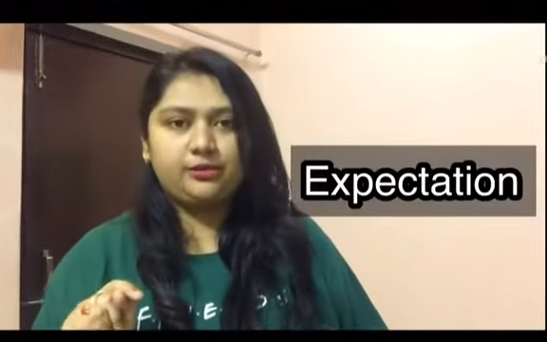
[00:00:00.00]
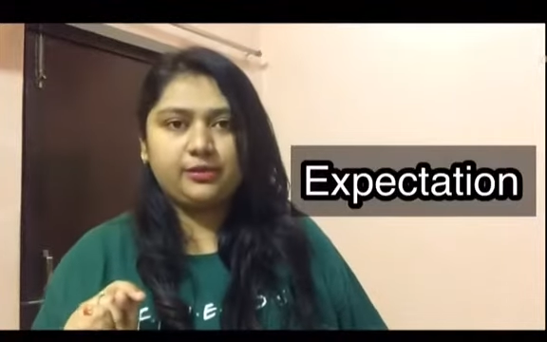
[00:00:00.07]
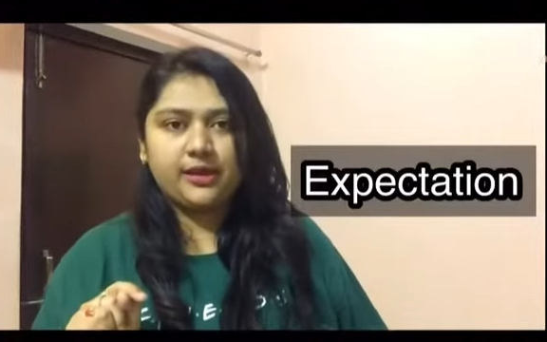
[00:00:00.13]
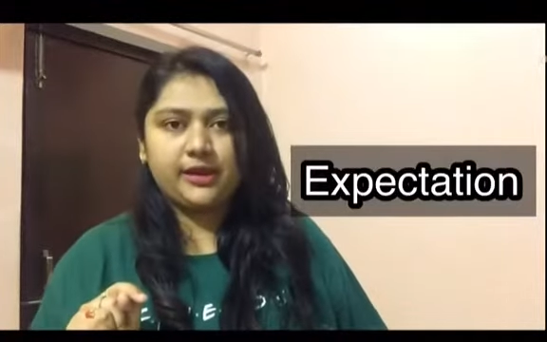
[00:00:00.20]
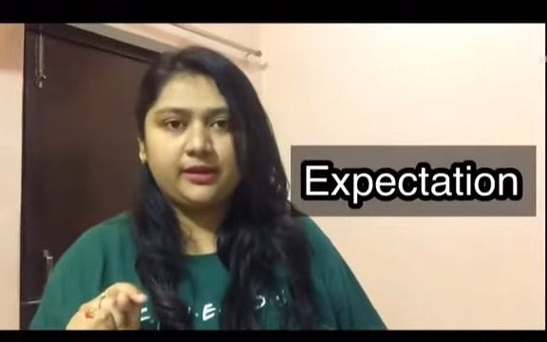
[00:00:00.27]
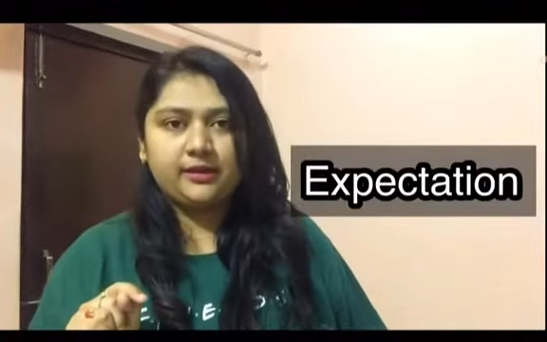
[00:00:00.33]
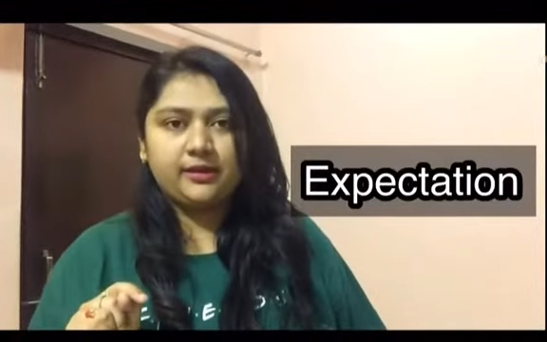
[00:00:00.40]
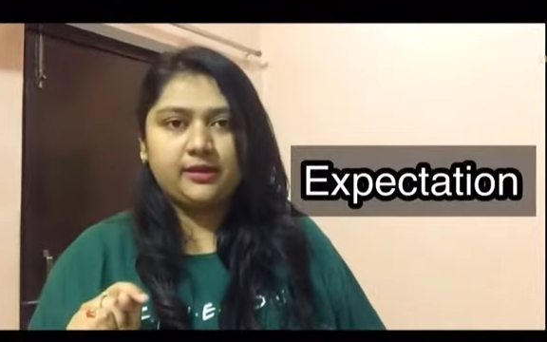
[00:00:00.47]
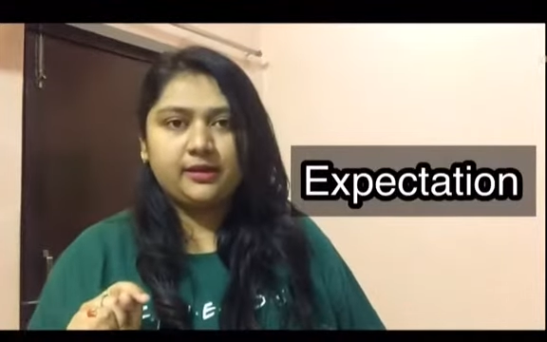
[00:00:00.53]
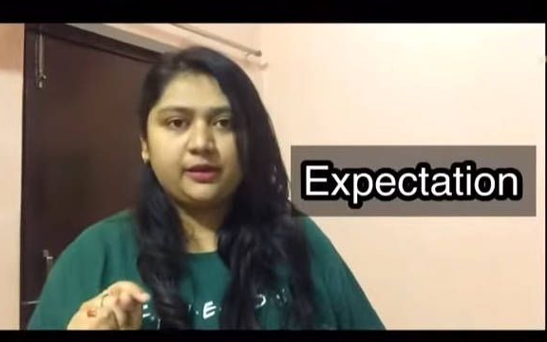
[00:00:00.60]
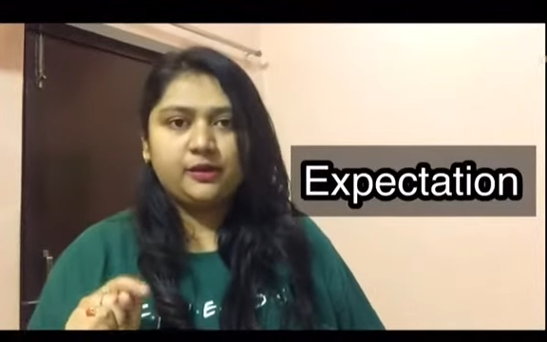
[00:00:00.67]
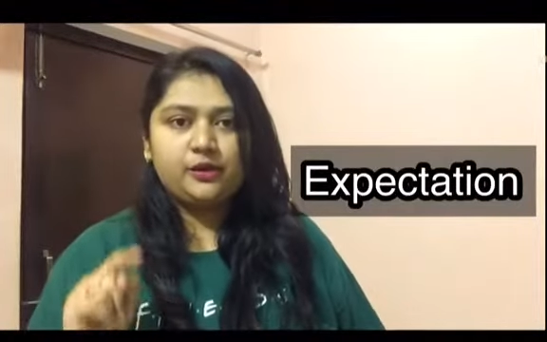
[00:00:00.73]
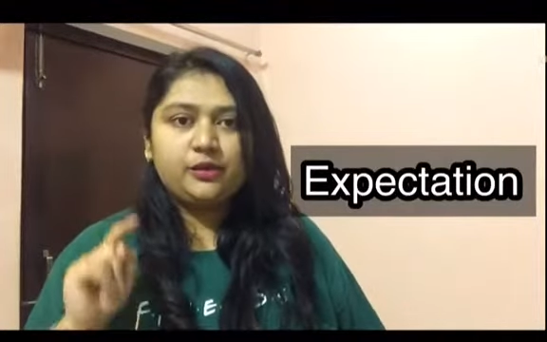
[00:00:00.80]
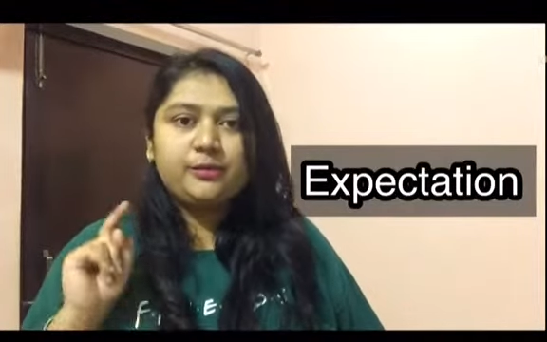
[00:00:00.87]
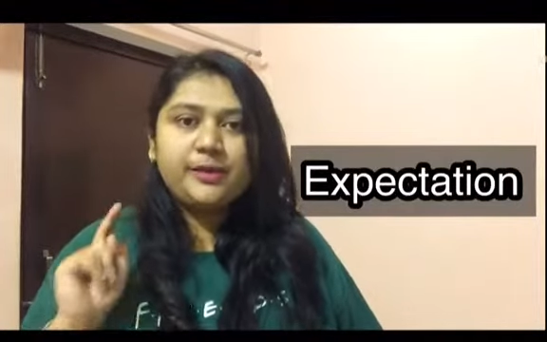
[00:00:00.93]
टूटी
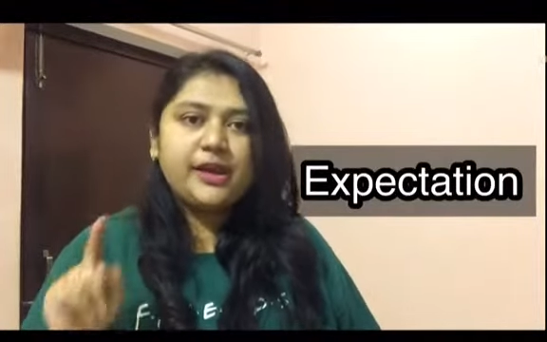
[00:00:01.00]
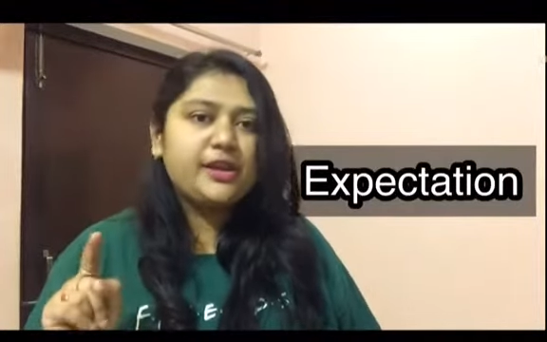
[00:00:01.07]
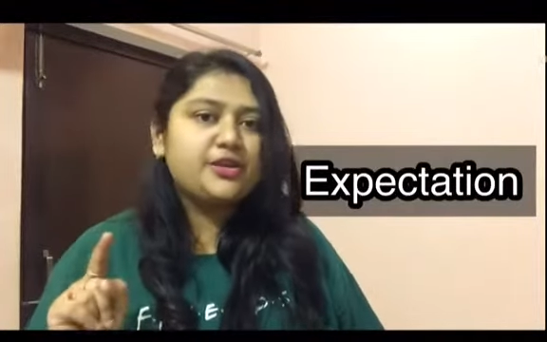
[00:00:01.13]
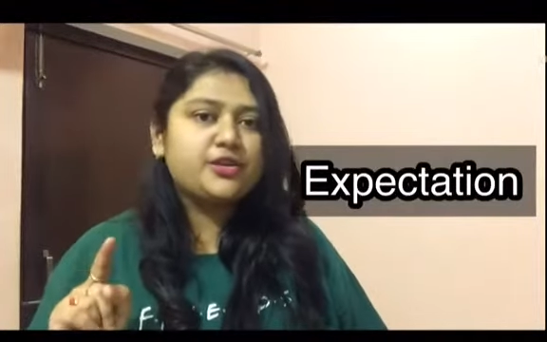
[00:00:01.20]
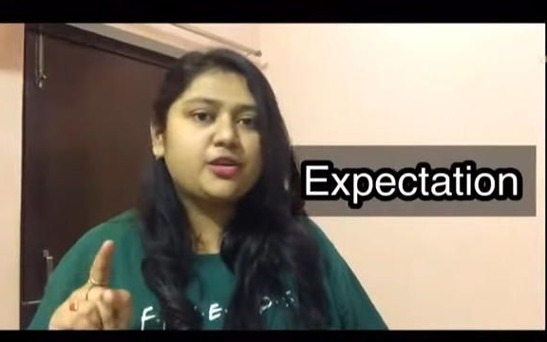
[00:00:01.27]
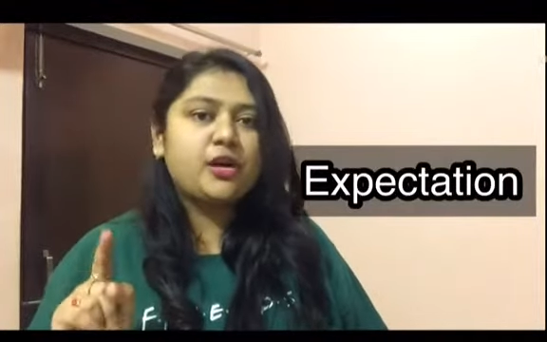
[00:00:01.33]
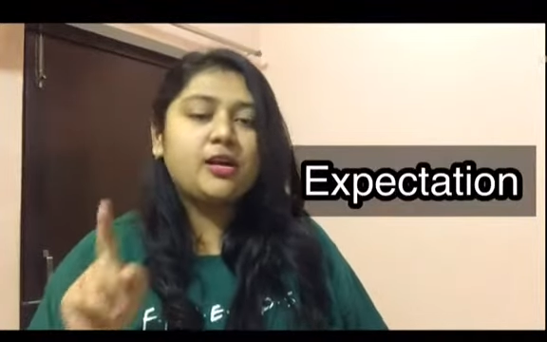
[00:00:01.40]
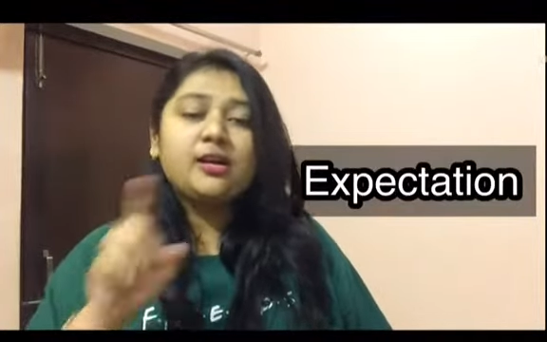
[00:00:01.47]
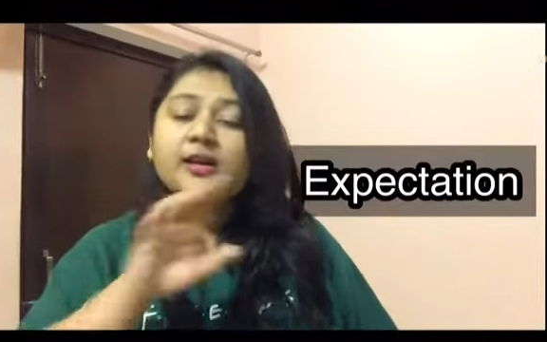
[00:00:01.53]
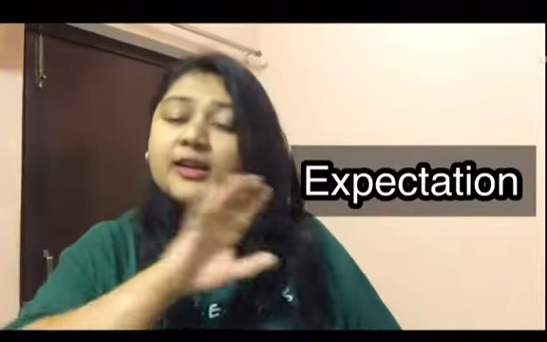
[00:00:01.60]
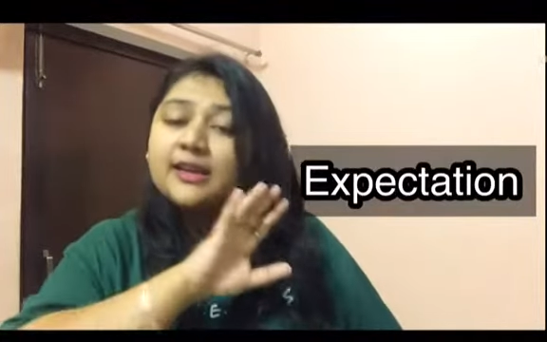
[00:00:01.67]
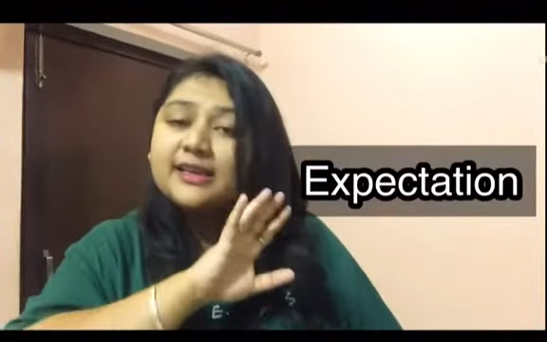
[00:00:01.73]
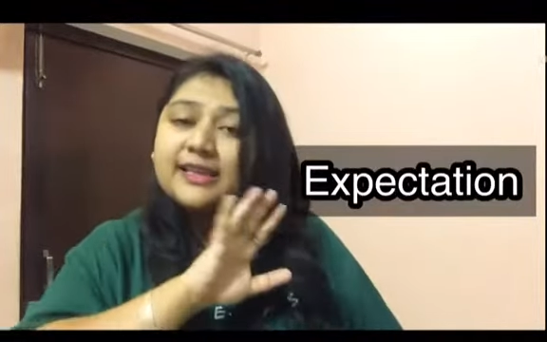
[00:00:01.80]
तो मेक श्योर sure,